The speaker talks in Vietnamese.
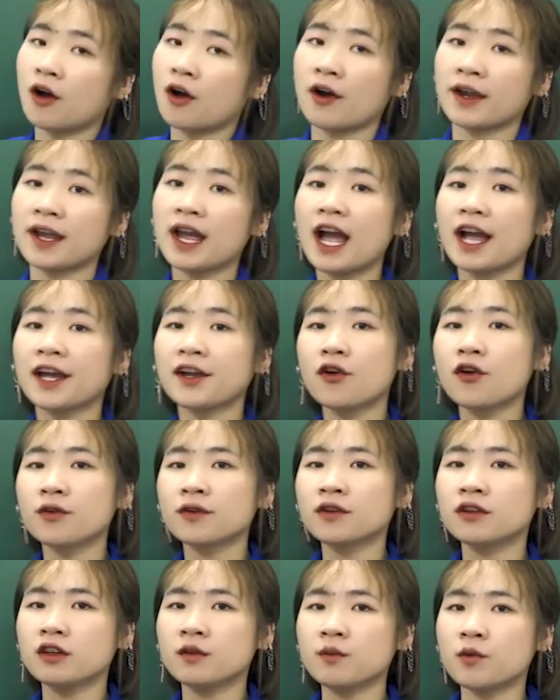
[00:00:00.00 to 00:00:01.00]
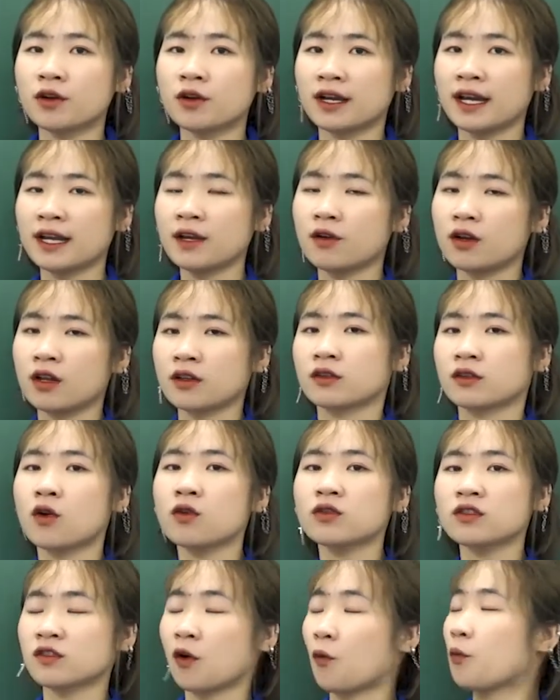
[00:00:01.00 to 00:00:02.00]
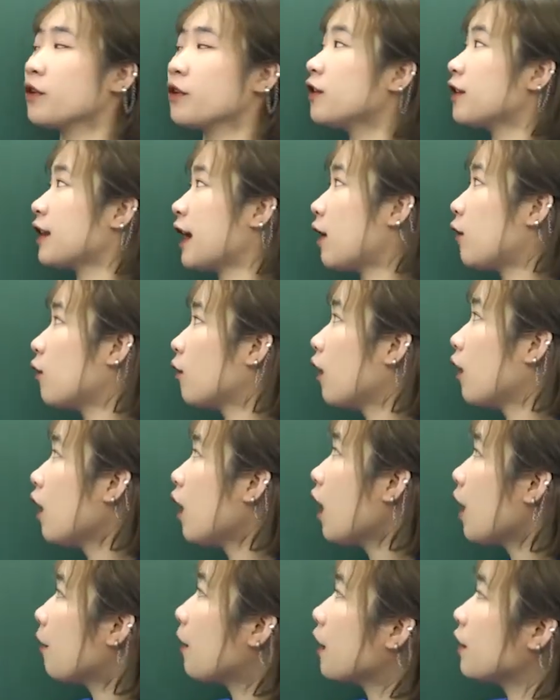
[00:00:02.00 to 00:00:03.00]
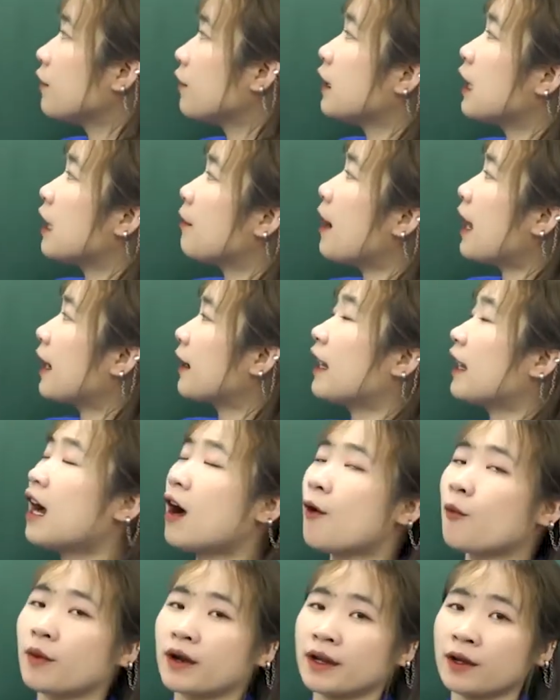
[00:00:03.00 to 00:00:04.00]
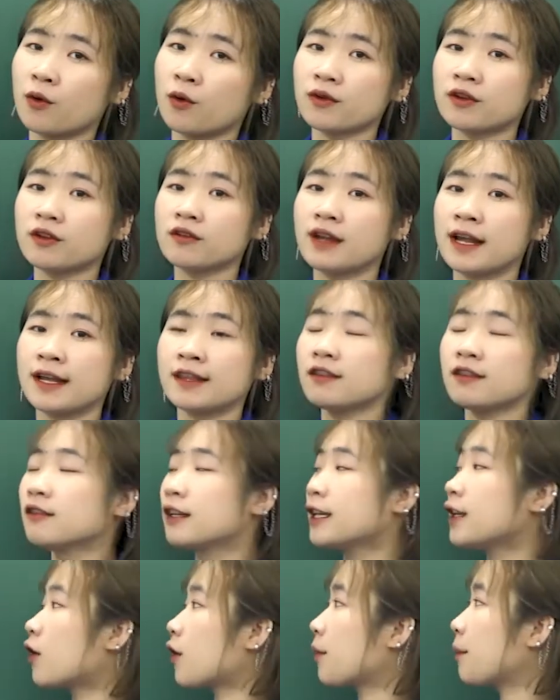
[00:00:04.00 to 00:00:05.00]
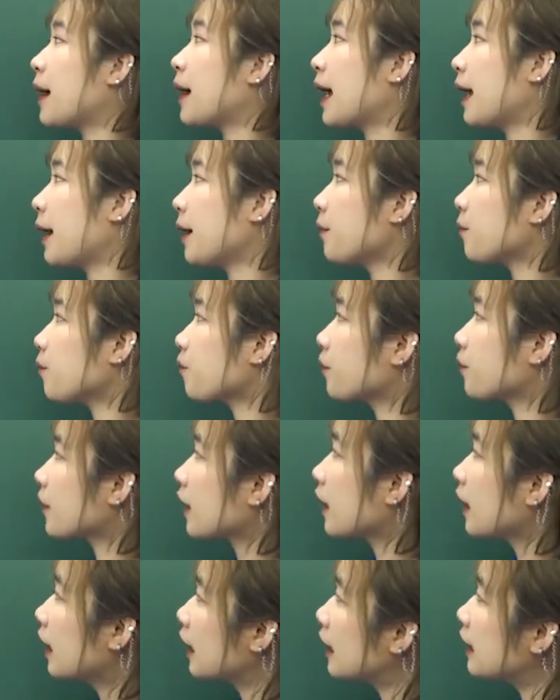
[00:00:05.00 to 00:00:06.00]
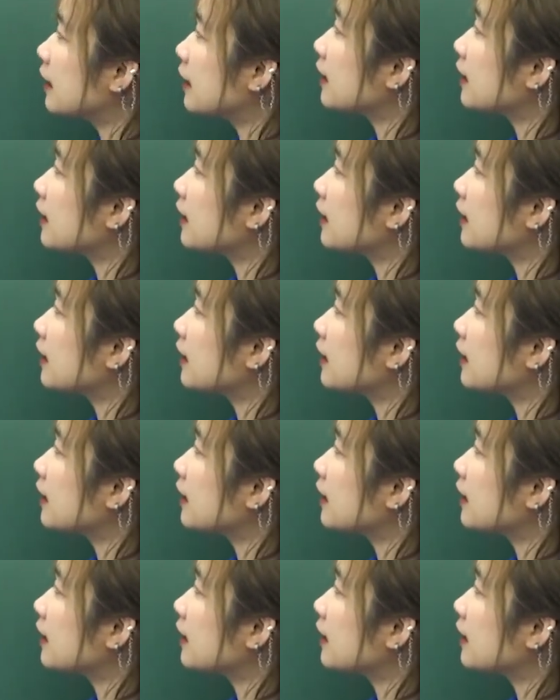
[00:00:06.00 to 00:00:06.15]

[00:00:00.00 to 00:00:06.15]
nói hai ngôn ngữ một cách gọi là tốt giống như nhau bởi vì là bạn đã học cái ngôn ngữ đấy từ khi còn bé He